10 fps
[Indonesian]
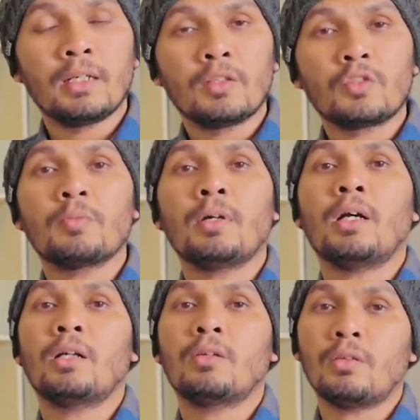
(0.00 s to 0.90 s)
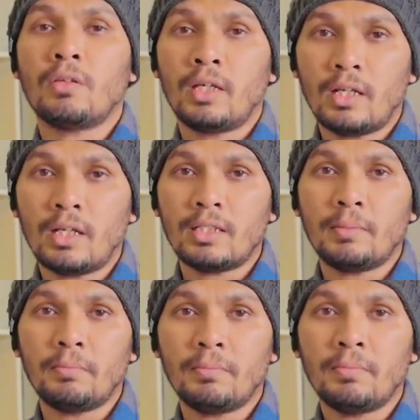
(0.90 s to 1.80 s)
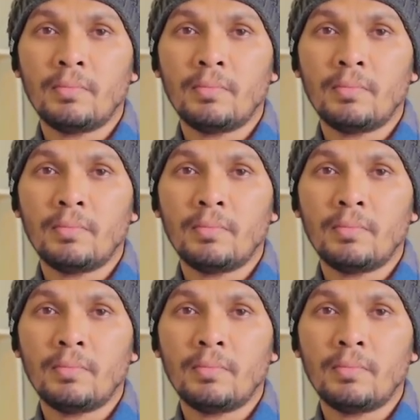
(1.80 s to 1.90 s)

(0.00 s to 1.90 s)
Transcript: subhanallahil azim